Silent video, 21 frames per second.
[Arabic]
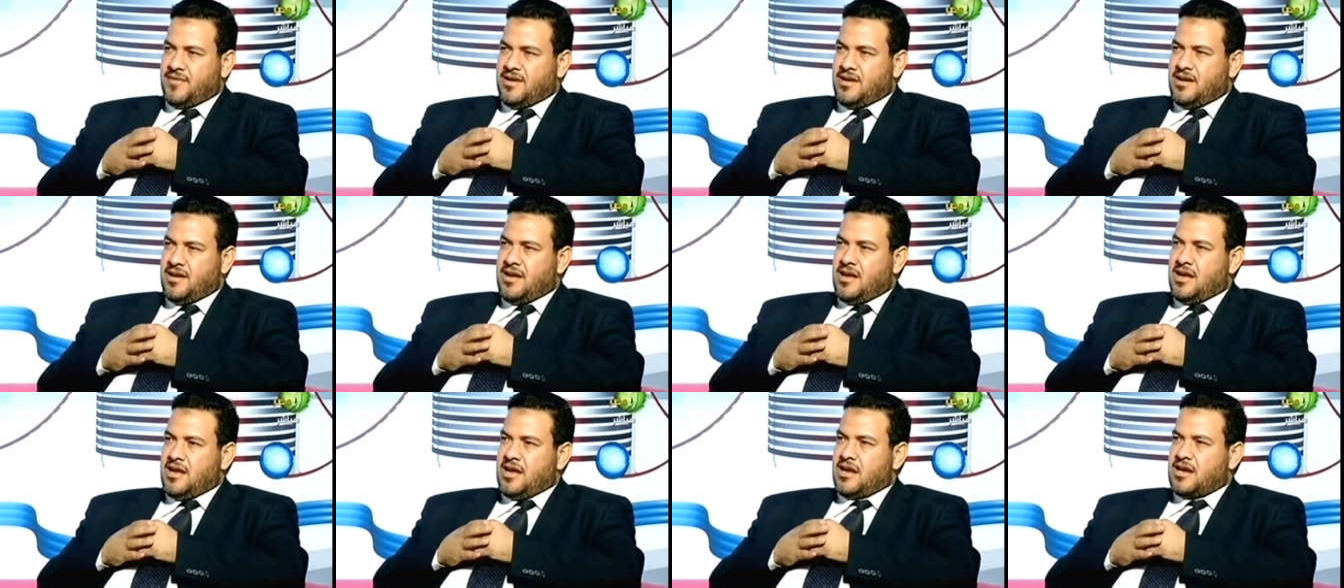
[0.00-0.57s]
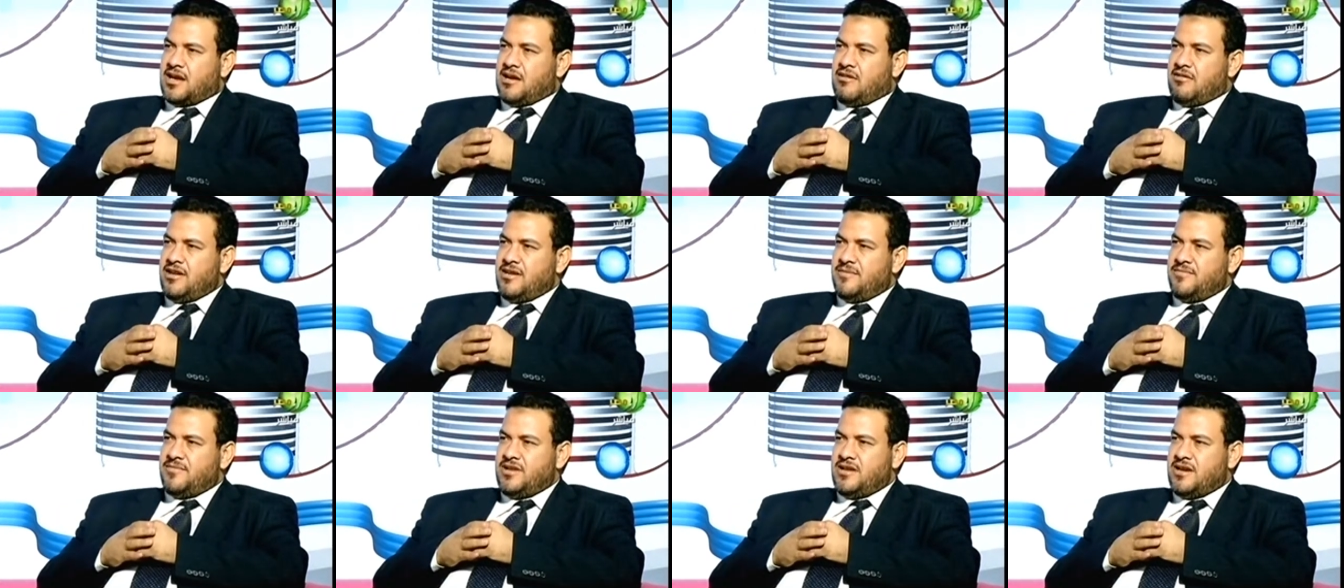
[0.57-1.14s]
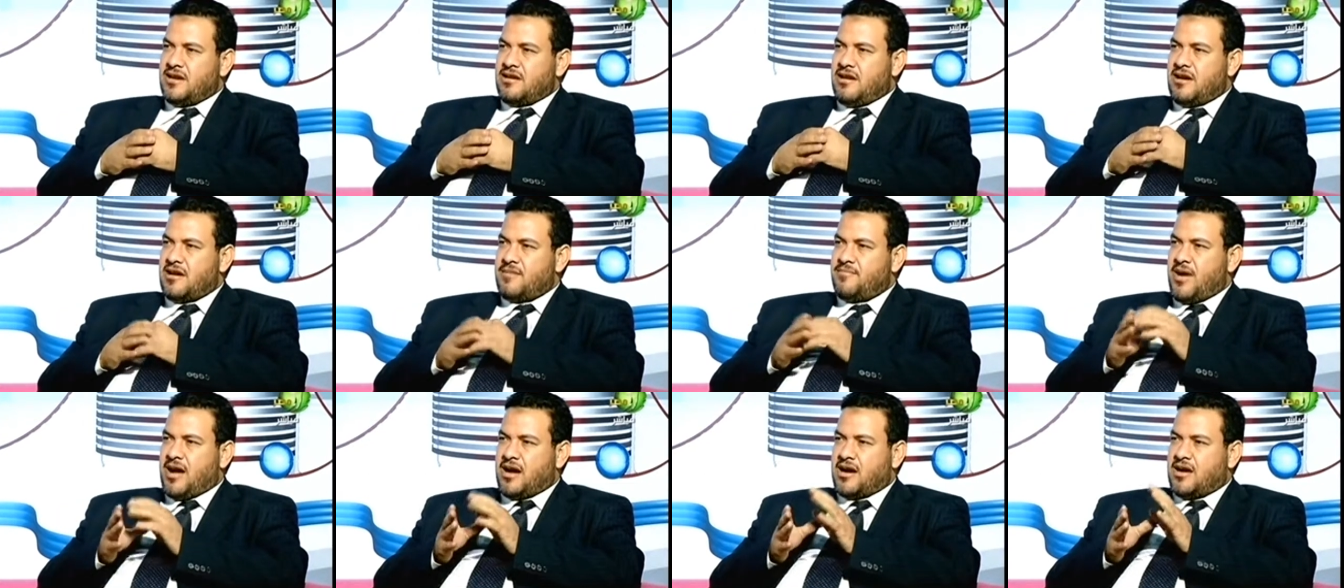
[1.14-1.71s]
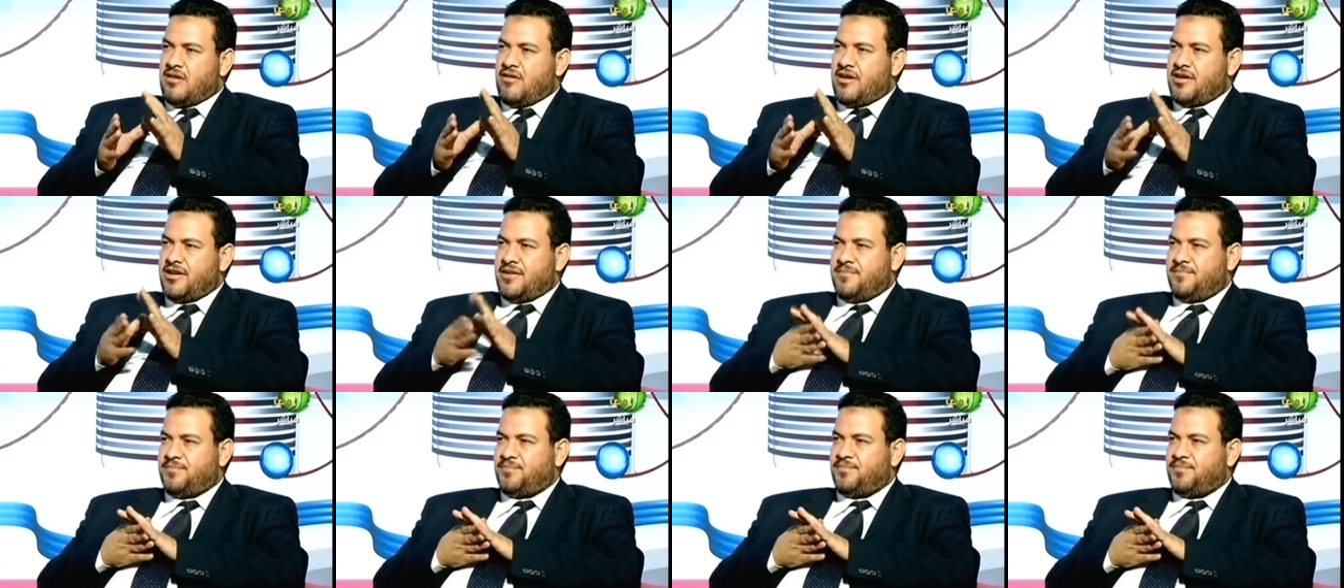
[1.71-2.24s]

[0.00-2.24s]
تمام القوايم ديك اربع قوايم